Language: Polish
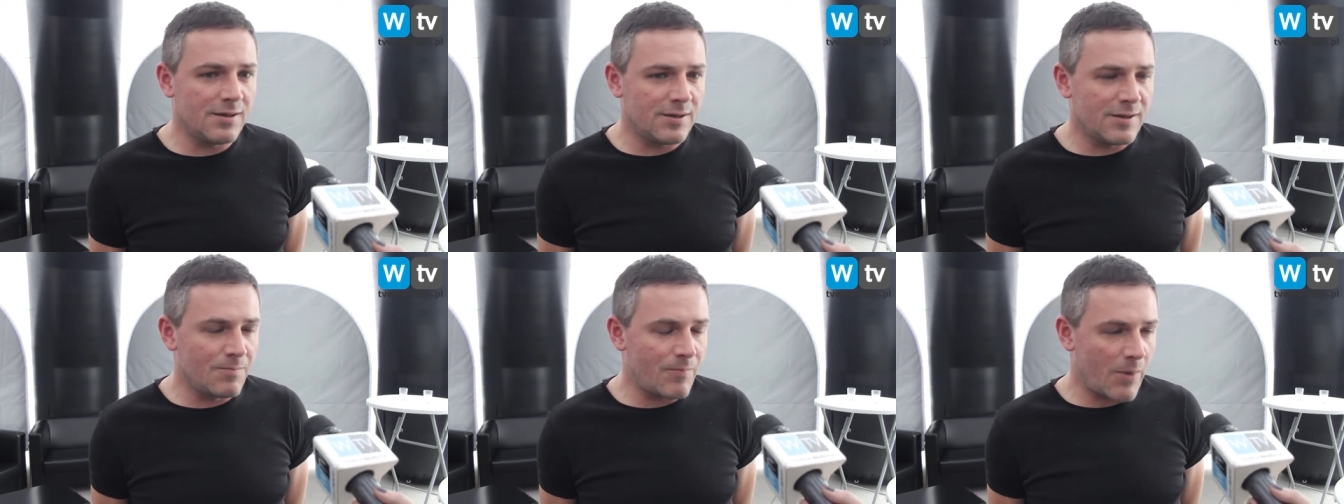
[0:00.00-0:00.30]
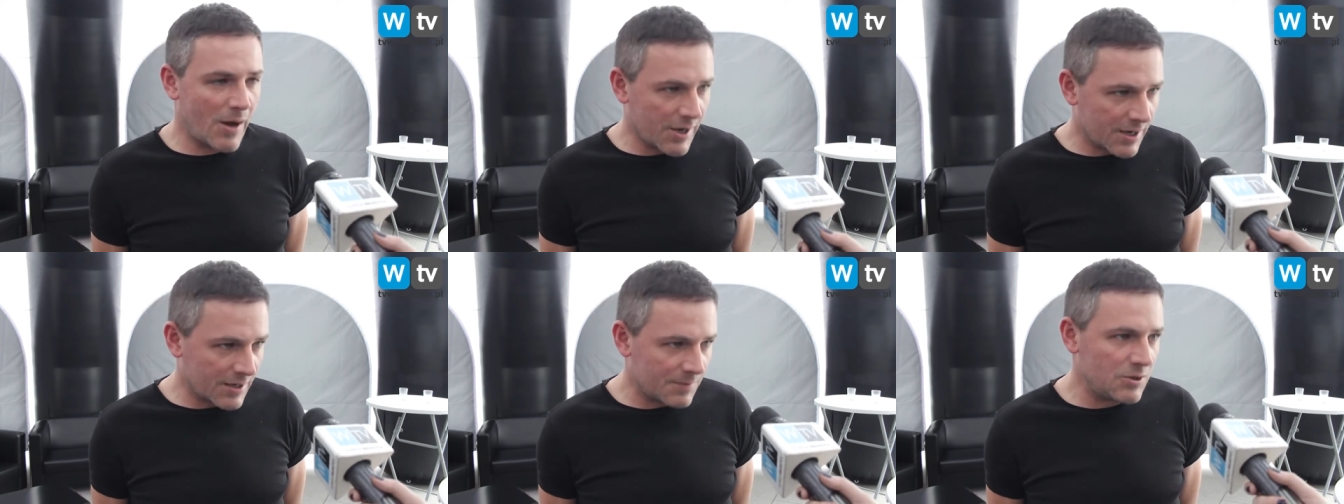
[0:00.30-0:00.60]
e,
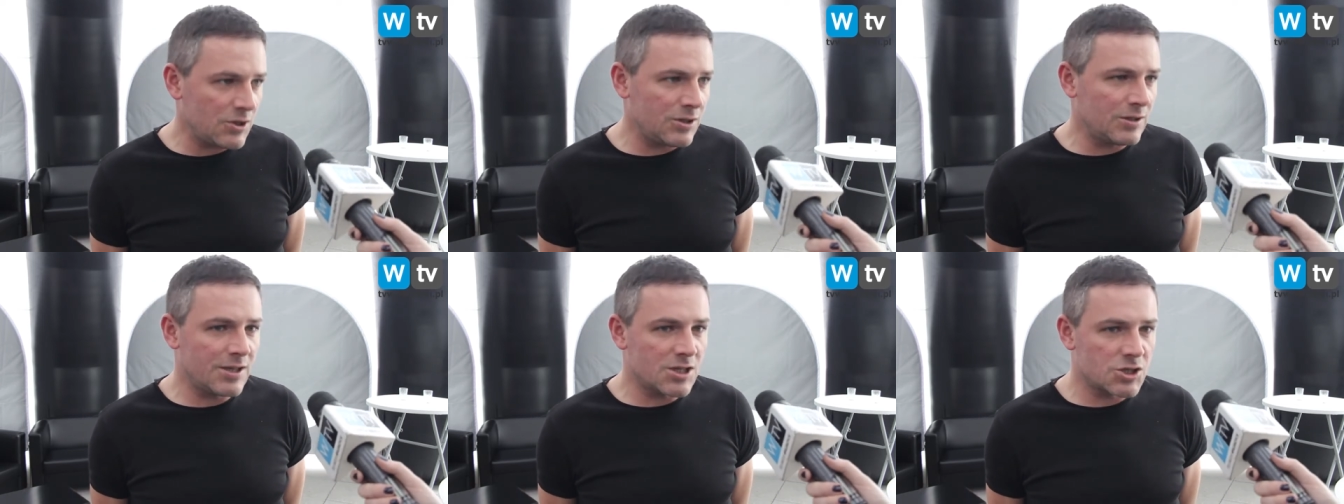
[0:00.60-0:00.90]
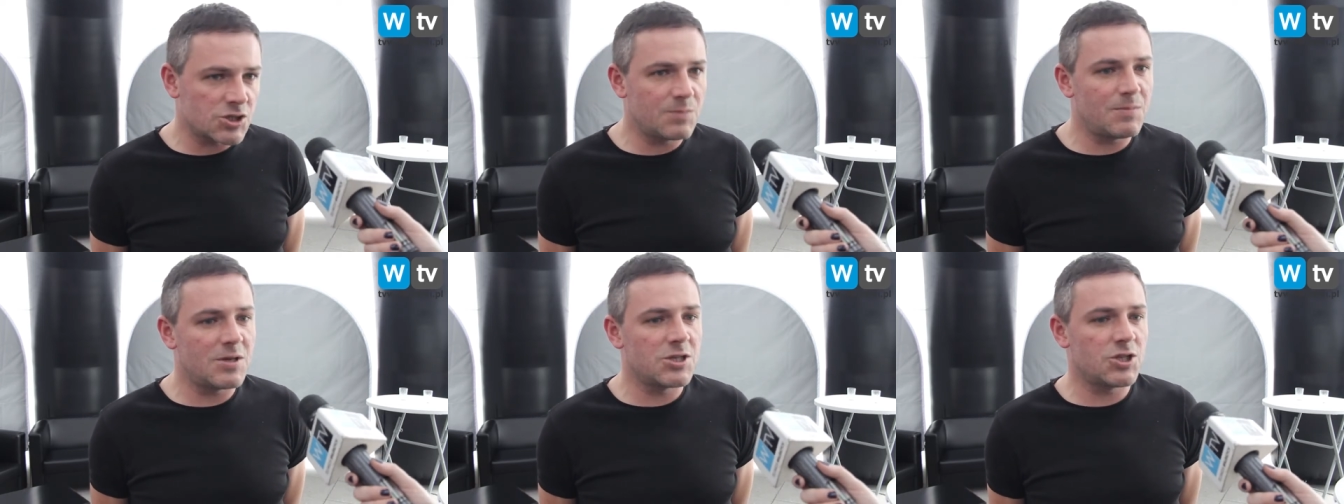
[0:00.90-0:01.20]
parę gmin,
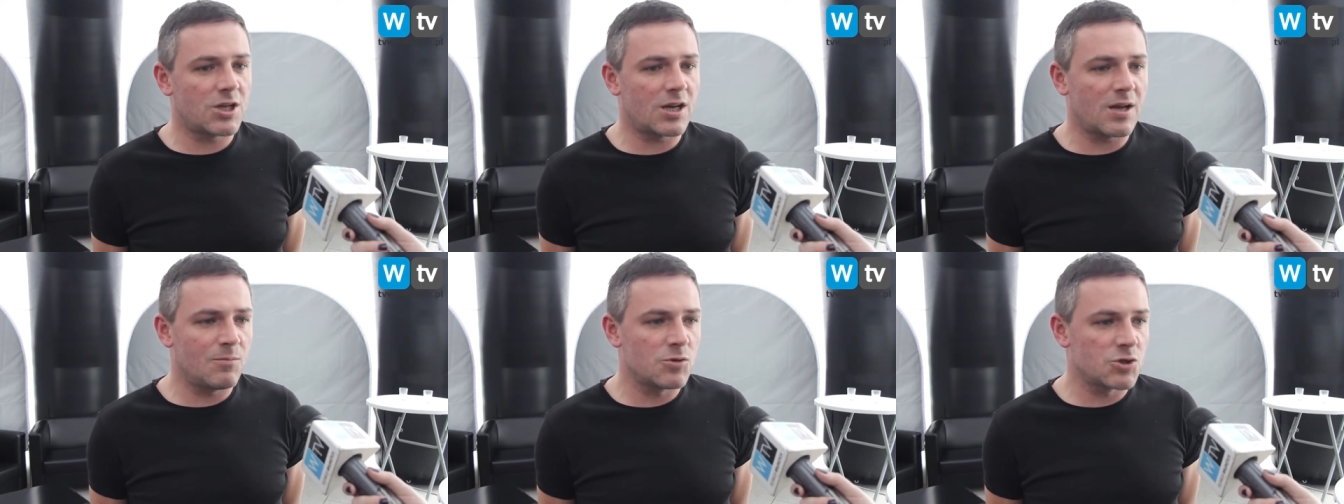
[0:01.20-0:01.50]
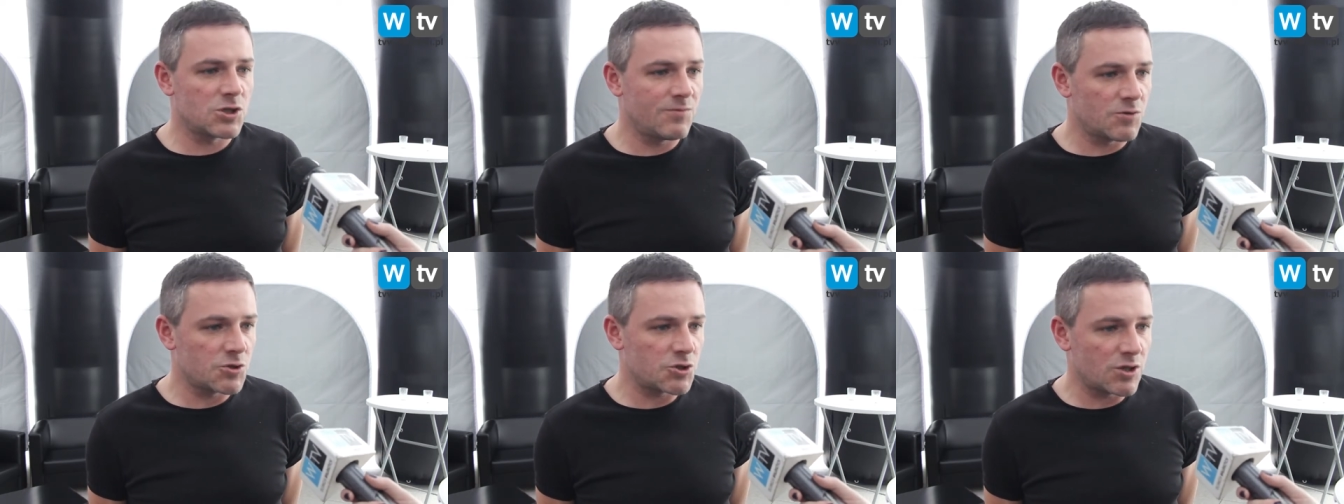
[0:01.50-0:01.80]
jeżeli będzie taka
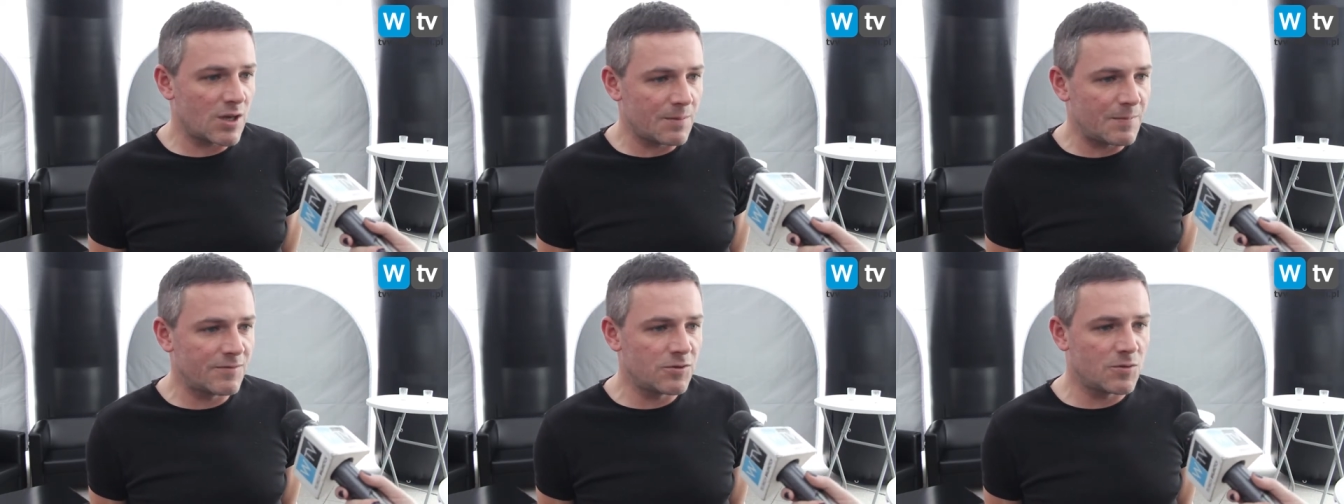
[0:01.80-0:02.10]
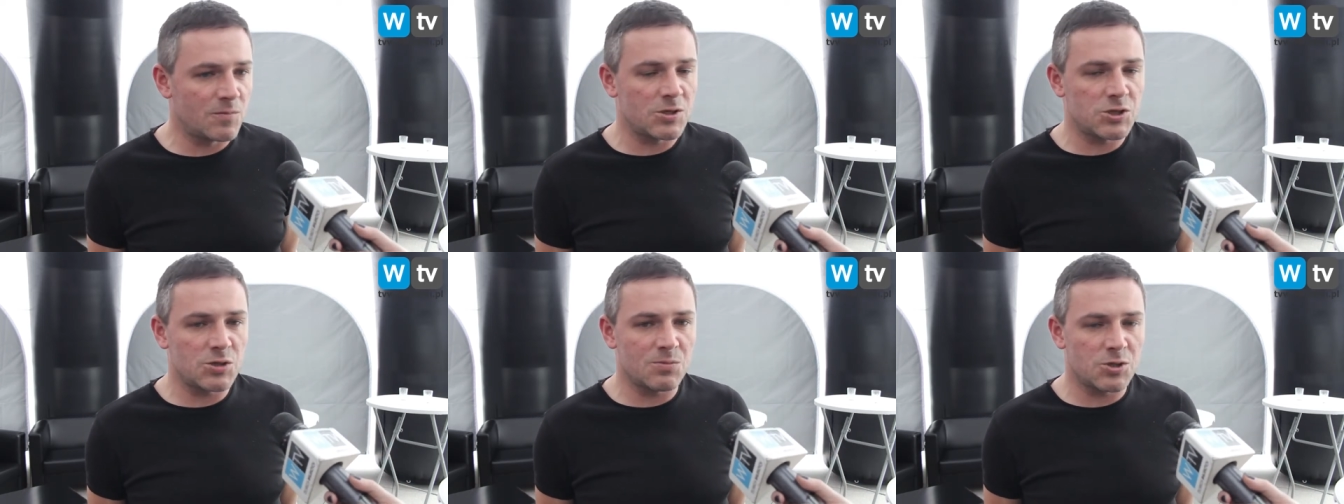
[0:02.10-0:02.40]
możliwość, to na
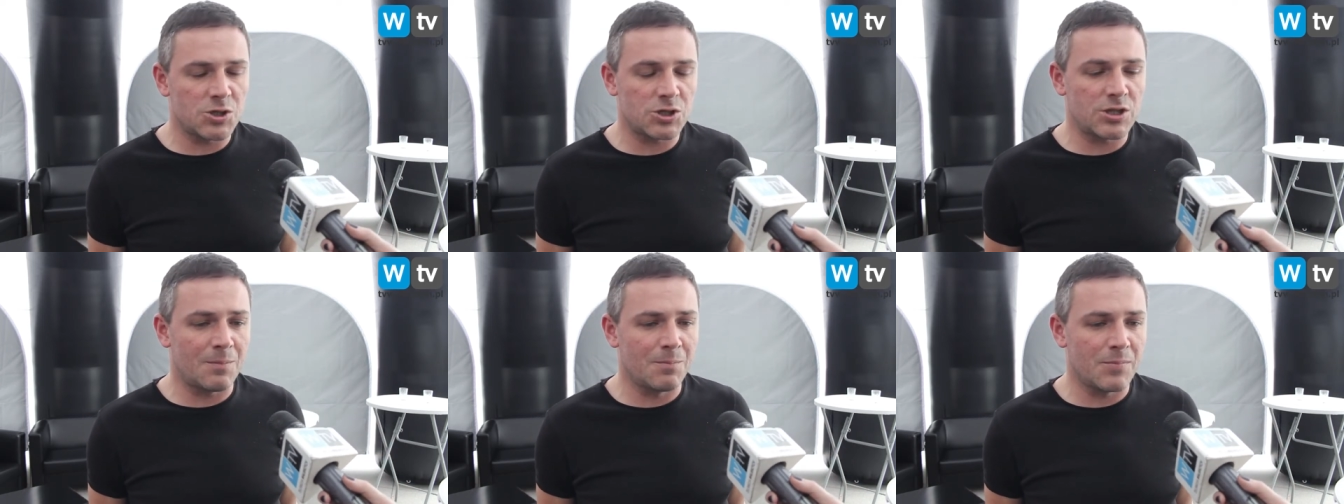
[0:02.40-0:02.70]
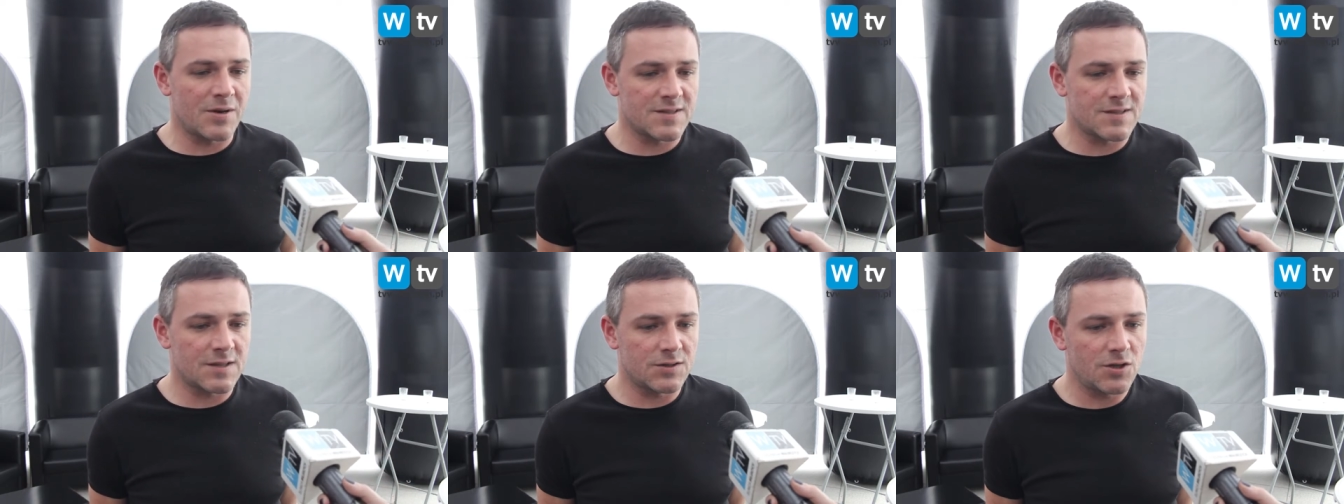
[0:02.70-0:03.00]
pewno będziemy się tam
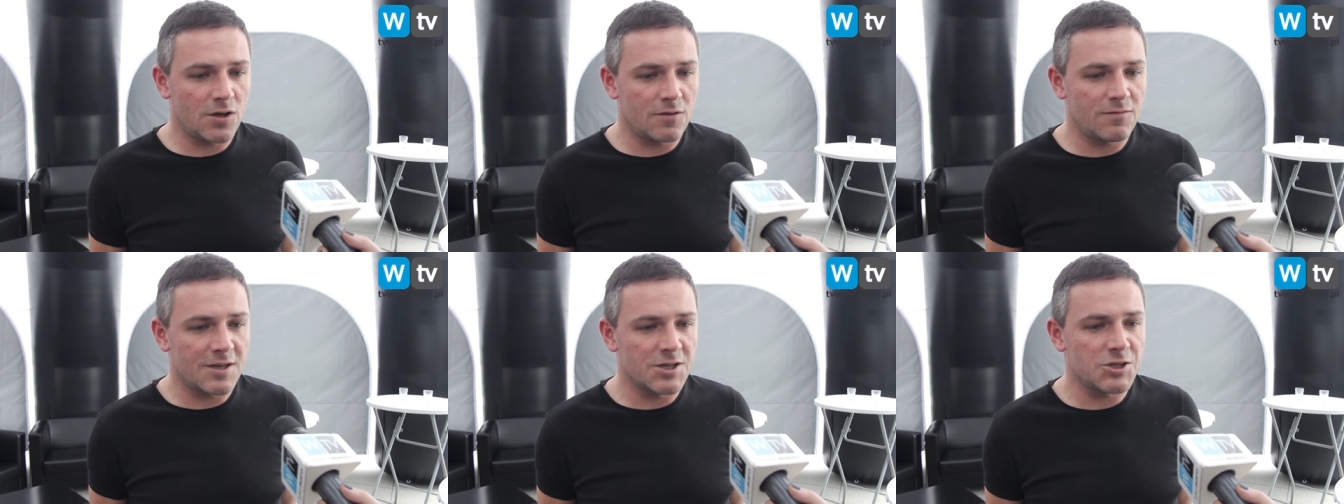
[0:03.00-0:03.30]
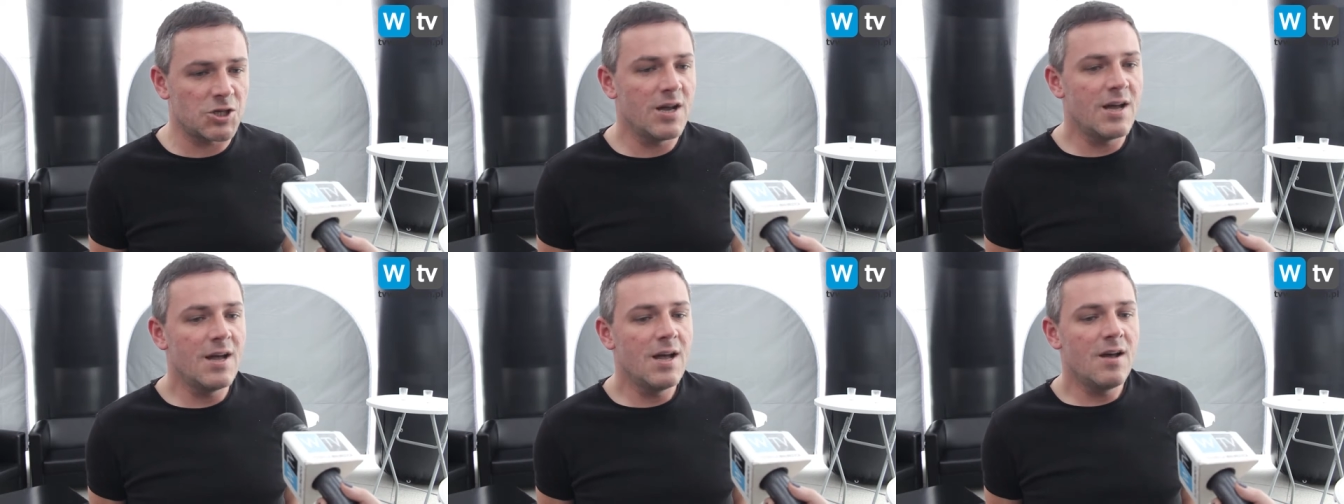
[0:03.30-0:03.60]
prezentować.